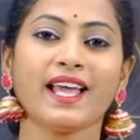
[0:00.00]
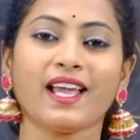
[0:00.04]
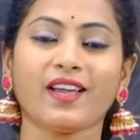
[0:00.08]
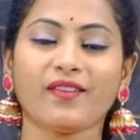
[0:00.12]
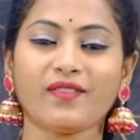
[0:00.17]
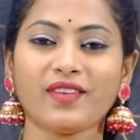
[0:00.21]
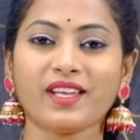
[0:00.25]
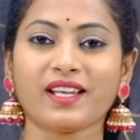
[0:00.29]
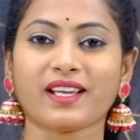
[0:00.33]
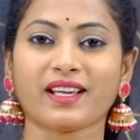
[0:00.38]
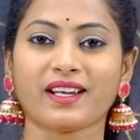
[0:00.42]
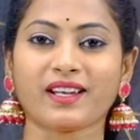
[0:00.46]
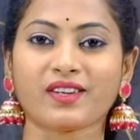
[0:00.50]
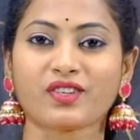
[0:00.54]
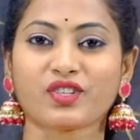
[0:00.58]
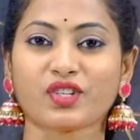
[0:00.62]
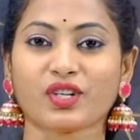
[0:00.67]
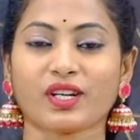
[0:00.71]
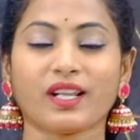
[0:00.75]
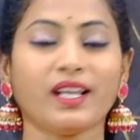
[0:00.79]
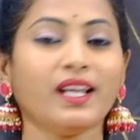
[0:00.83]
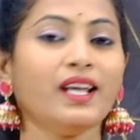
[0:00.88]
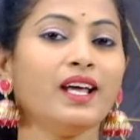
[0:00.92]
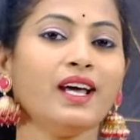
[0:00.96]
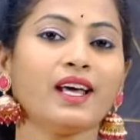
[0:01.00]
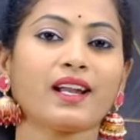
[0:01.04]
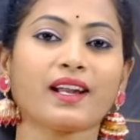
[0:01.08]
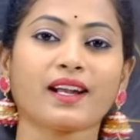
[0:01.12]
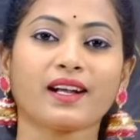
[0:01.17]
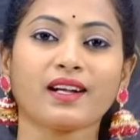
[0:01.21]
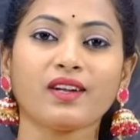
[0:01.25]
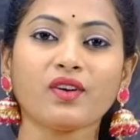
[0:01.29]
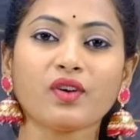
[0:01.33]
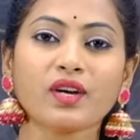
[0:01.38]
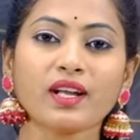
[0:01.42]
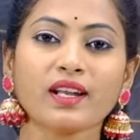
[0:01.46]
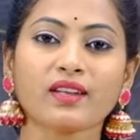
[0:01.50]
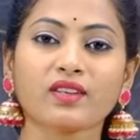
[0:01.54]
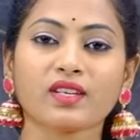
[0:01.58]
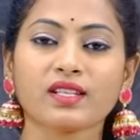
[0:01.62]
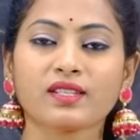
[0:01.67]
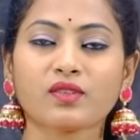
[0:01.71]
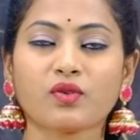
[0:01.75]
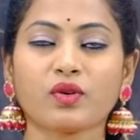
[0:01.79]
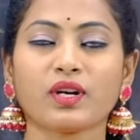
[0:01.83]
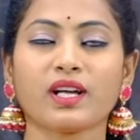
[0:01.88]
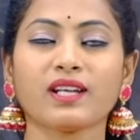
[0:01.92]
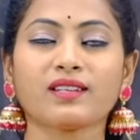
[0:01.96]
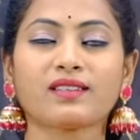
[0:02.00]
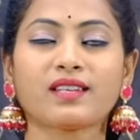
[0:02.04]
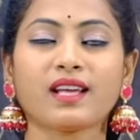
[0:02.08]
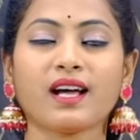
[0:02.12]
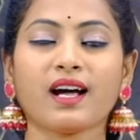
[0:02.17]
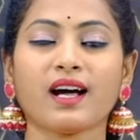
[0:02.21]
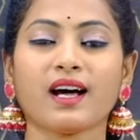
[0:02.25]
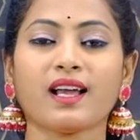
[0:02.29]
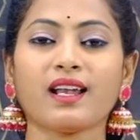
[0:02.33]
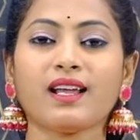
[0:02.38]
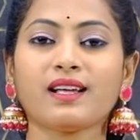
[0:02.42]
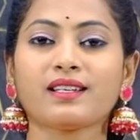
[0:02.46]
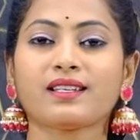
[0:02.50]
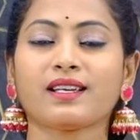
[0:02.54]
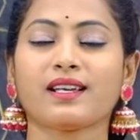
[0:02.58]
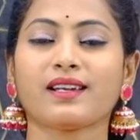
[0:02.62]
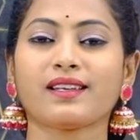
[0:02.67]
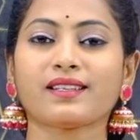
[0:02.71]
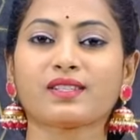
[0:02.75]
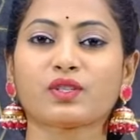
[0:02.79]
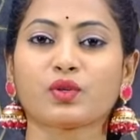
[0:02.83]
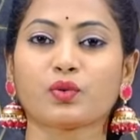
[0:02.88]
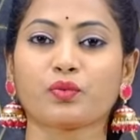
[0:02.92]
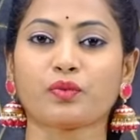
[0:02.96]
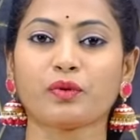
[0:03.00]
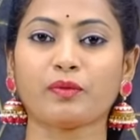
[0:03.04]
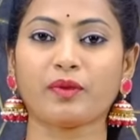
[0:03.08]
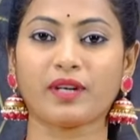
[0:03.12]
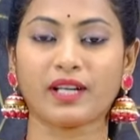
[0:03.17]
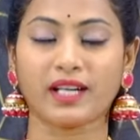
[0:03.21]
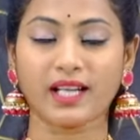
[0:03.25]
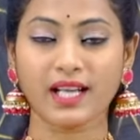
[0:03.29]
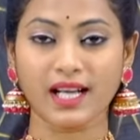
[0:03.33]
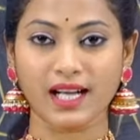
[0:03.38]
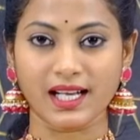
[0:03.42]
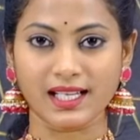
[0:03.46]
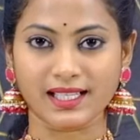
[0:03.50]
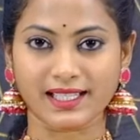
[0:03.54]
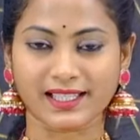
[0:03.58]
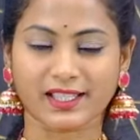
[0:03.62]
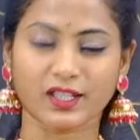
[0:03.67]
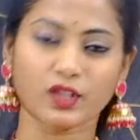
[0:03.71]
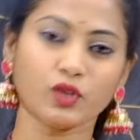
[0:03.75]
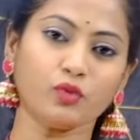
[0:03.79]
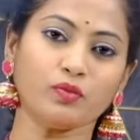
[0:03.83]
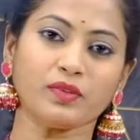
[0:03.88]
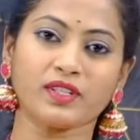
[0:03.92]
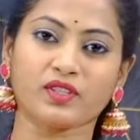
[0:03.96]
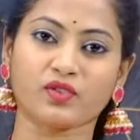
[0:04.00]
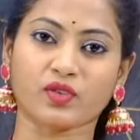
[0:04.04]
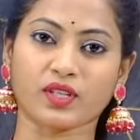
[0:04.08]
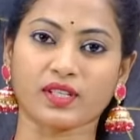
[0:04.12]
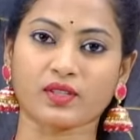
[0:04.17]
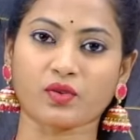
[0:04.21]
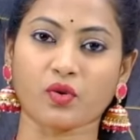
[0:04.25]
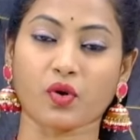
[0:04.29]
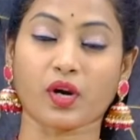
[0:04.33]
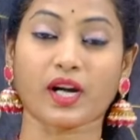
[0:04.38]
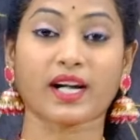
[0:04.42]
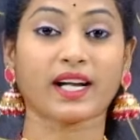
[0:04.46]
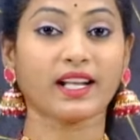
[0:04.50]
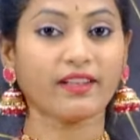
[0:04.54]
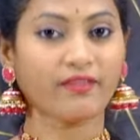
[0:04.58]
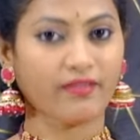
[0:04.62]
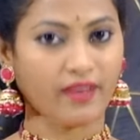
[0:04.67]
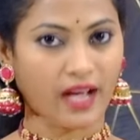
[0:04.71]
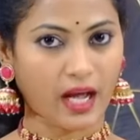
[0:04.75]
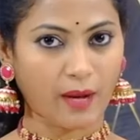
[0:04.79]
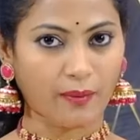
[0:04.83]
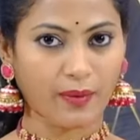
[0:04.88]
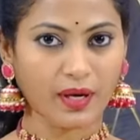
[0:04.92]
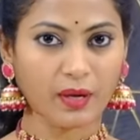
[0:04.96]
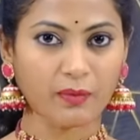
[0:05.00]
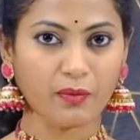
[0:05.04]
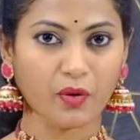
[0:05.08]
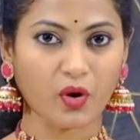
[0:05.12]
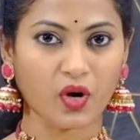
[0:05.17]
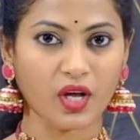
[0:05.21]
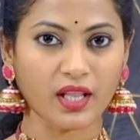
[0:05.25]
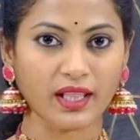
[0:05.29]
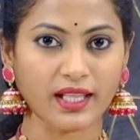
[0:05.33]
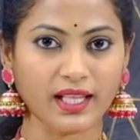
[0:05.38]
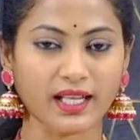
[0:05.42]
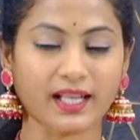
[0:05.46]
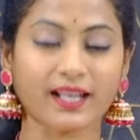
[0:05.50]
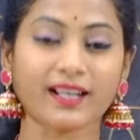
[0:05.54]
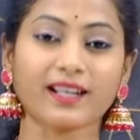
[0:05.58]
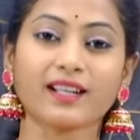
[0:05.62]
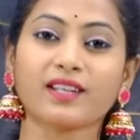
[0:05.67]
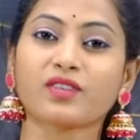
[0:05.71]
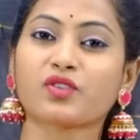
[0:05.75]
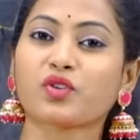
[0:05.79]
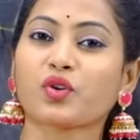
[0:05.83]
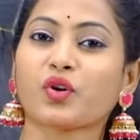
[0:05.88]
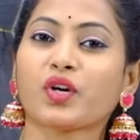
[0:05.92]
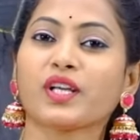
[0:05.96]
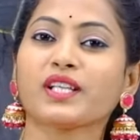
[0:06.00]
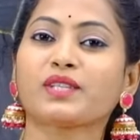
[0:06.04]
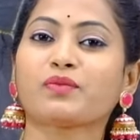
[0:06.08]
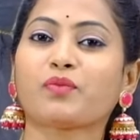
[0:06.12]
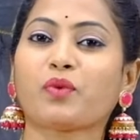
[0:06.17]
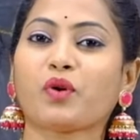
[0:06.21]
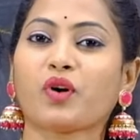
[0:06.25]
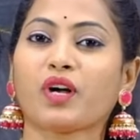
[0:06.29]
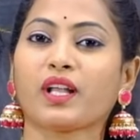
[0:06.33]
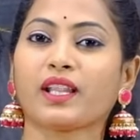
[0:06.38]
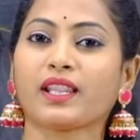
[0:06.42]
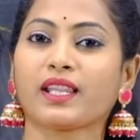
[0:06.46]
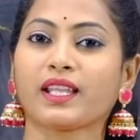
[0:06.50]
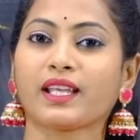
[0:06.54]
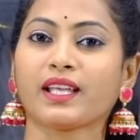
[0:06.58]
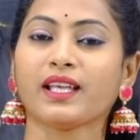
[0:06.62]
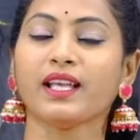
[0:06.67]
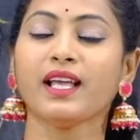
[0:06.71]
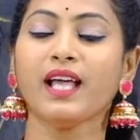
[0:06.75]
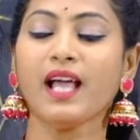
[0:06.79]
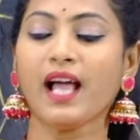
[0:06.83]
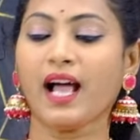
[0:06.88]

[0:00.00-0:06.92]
హెవీ కలెక్షన్ రెండు కలెక్షన్స్ కూడా చాలా చాలా సూపర్ అండి అస్సలు మిస్ చేసుకోకండి ఫ్యాబ్రిక్ బాగుంది కలర్ చాయిస్ బాగుంది